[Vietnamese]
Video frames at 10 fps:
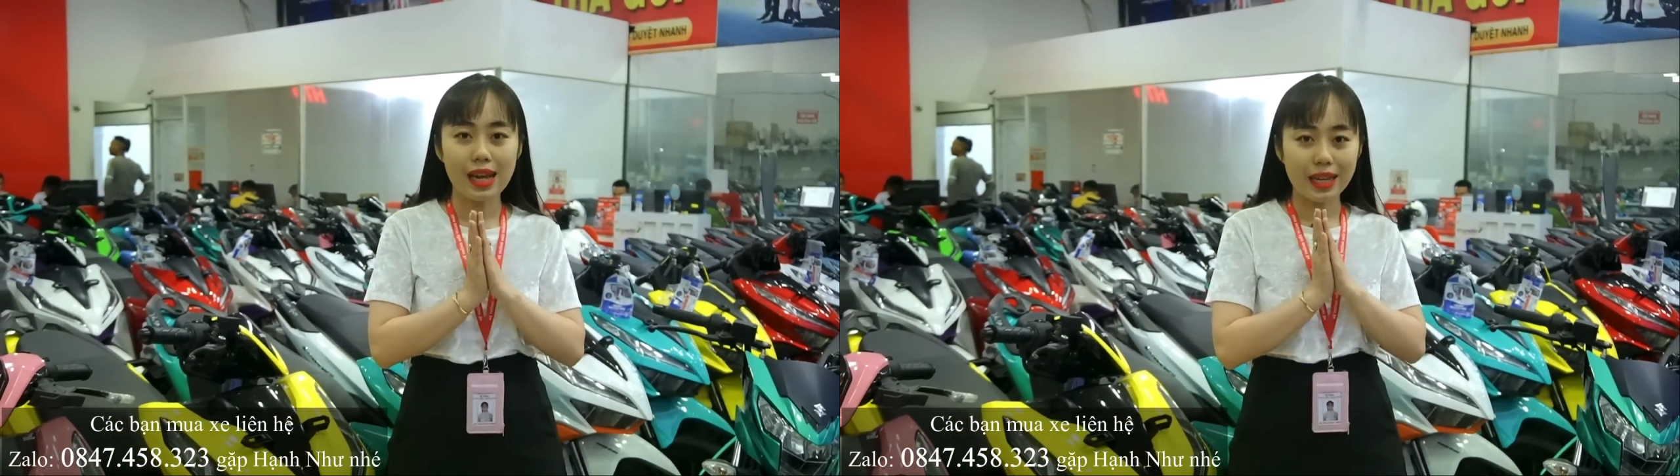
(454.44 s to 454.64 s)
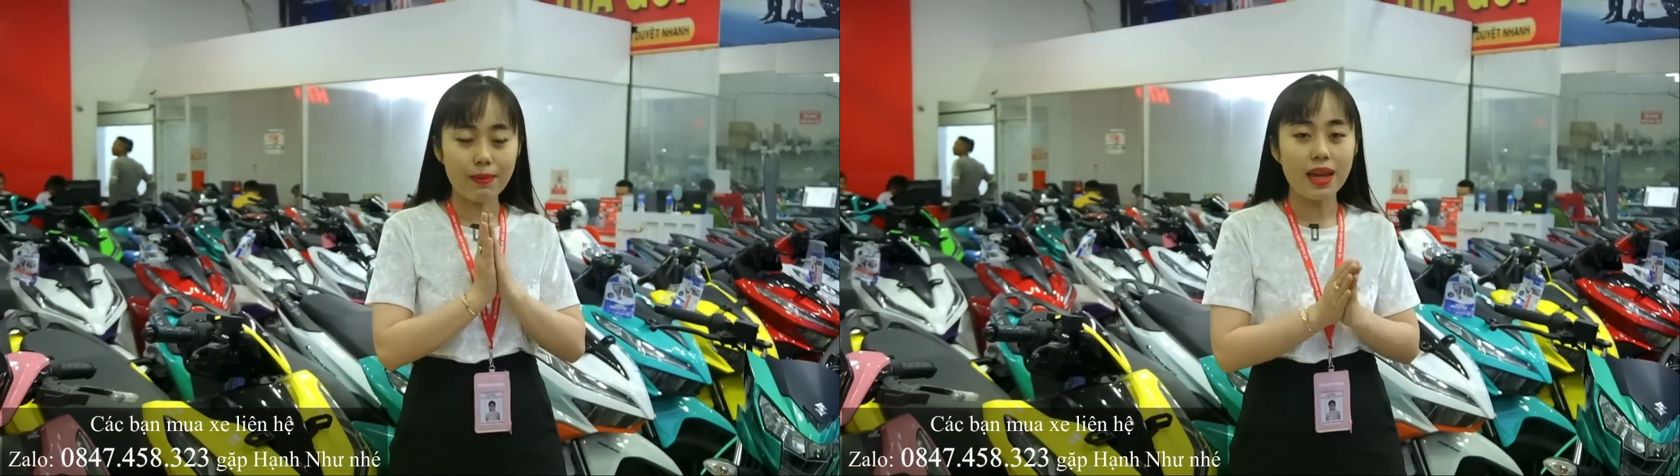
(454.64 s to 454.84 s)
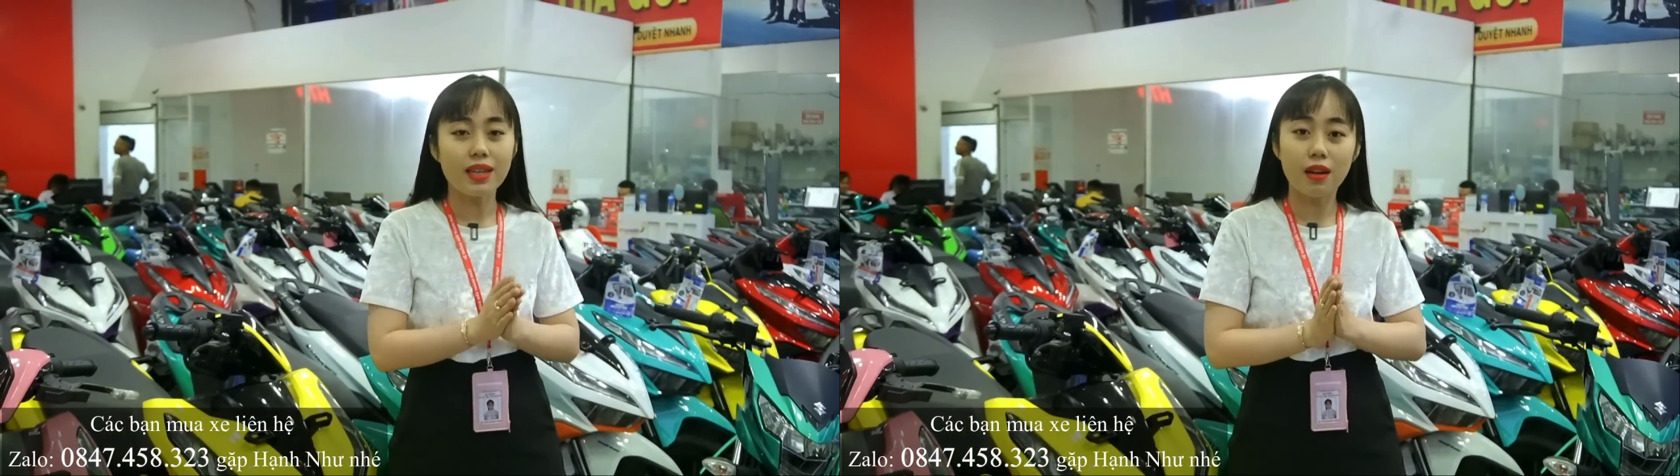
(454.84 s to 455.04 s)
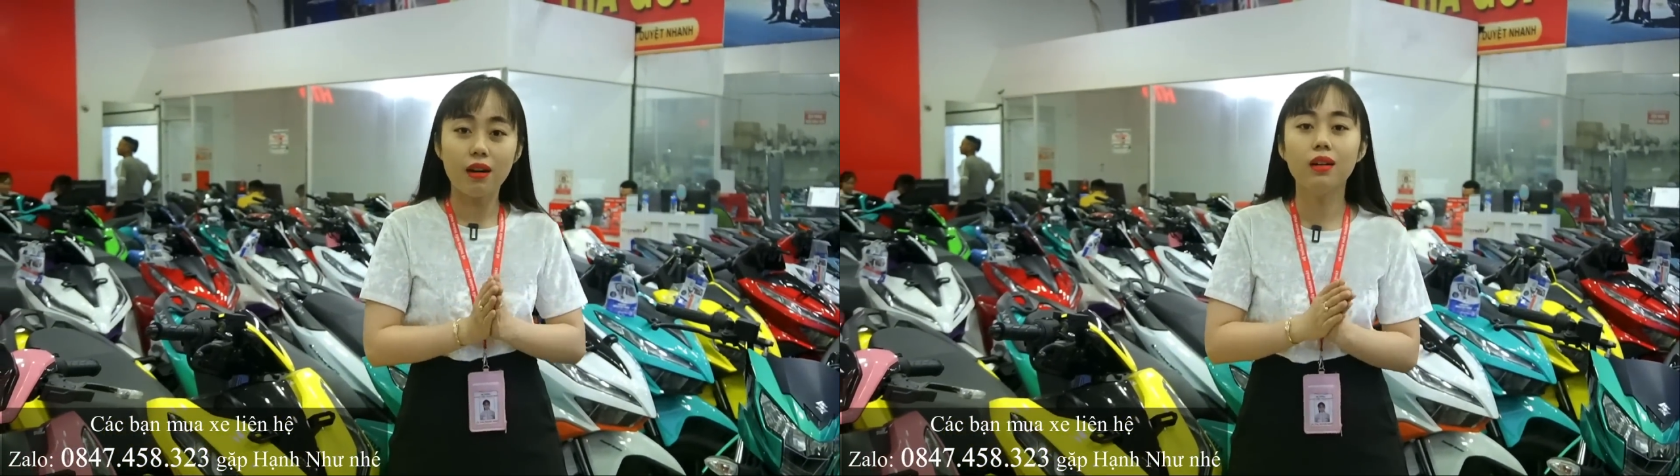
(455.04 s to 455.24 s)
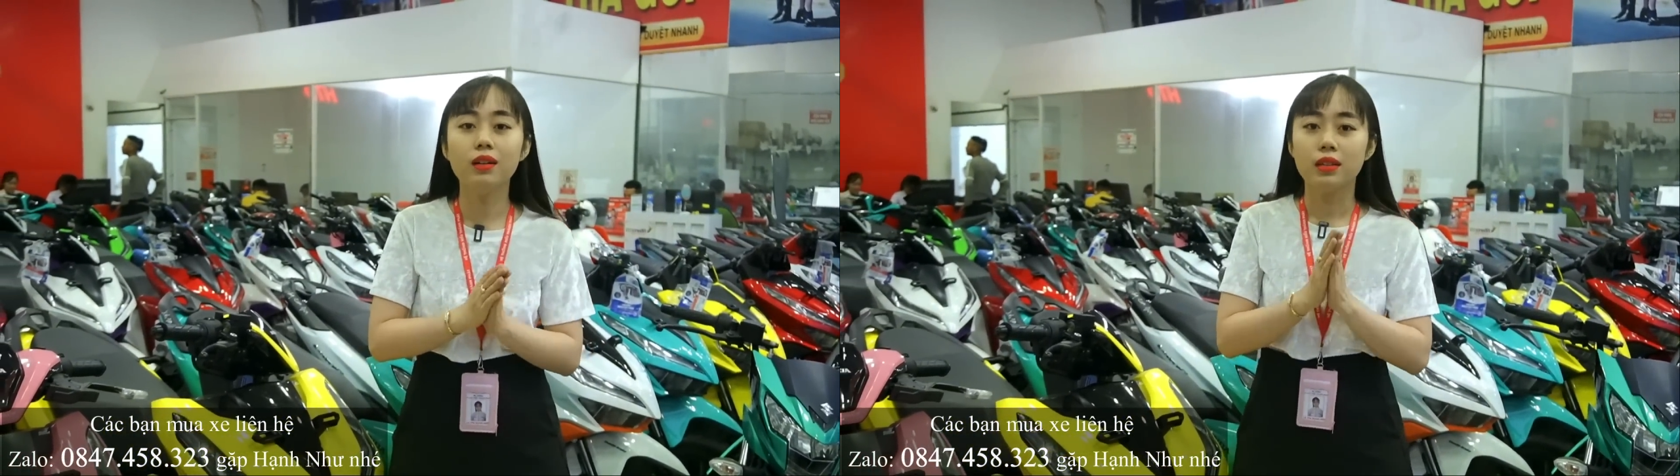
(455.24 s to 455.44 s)
cho nên là các
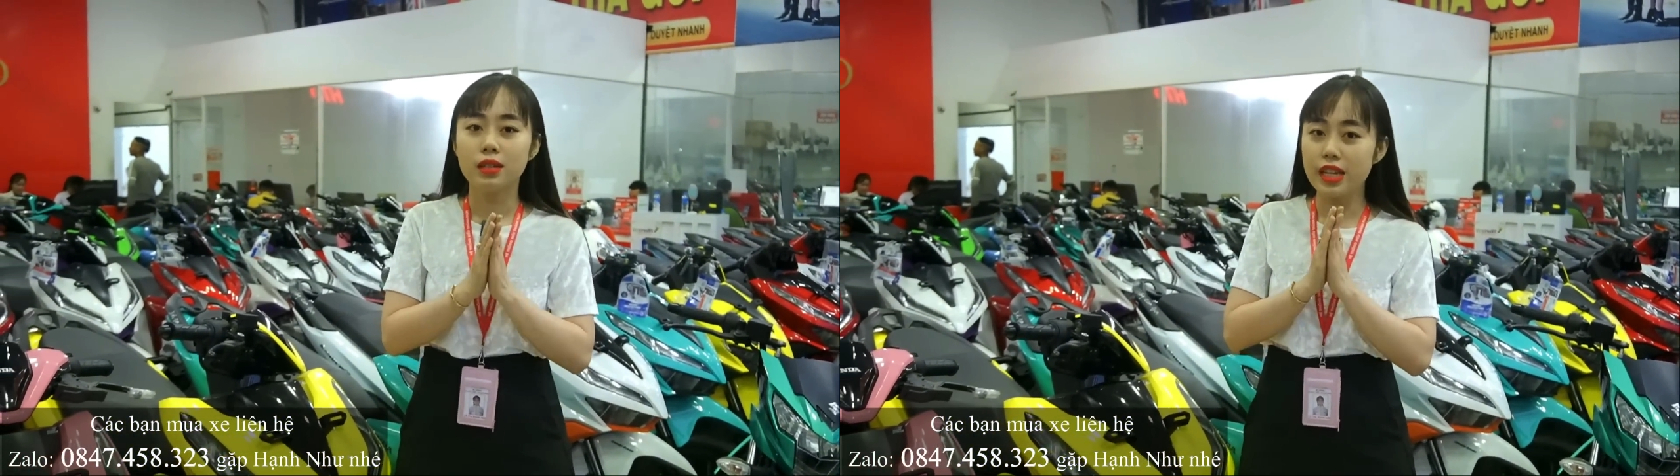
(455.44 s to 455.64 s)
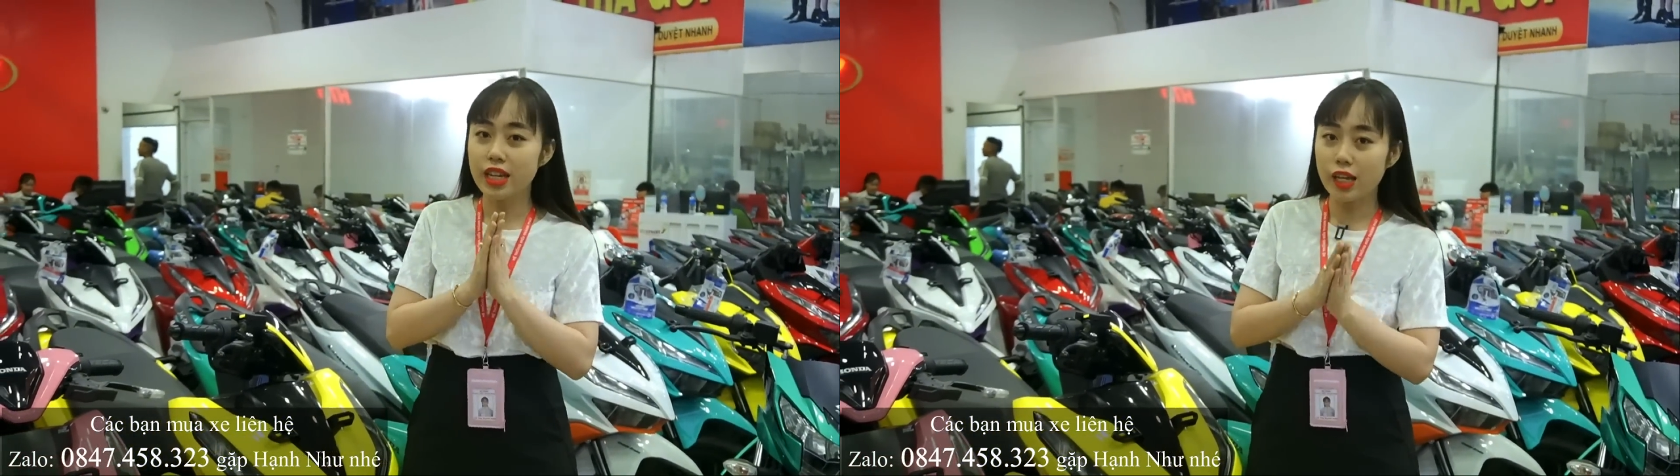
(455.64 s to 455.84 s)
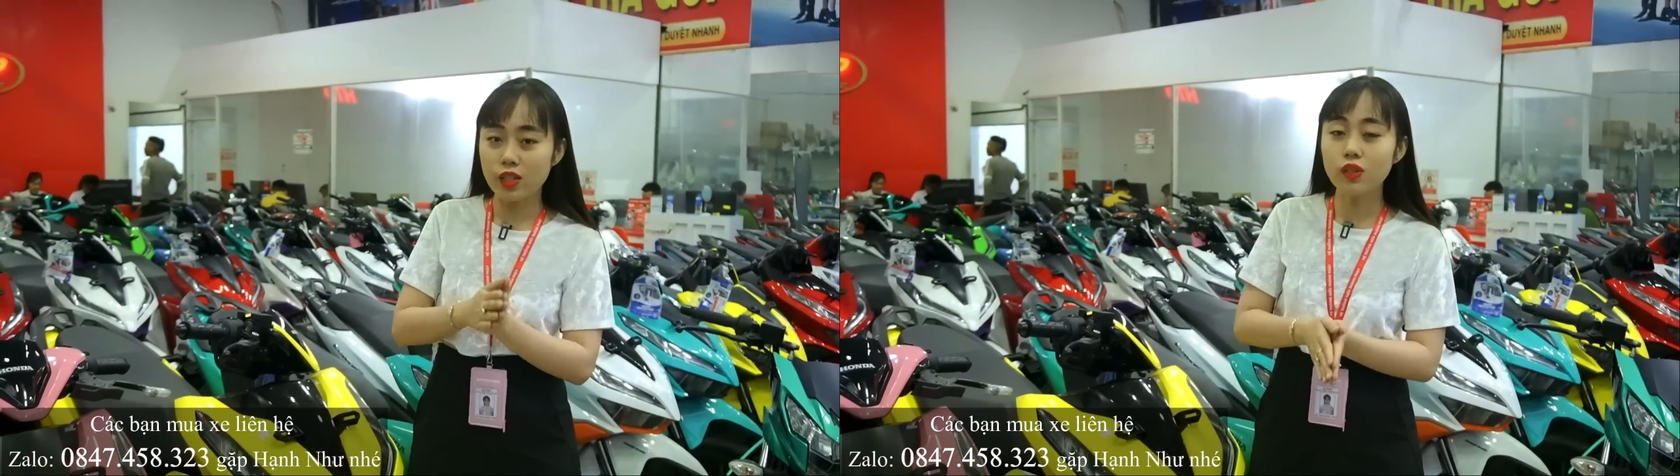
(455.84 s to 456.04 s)
bạn nhớ liên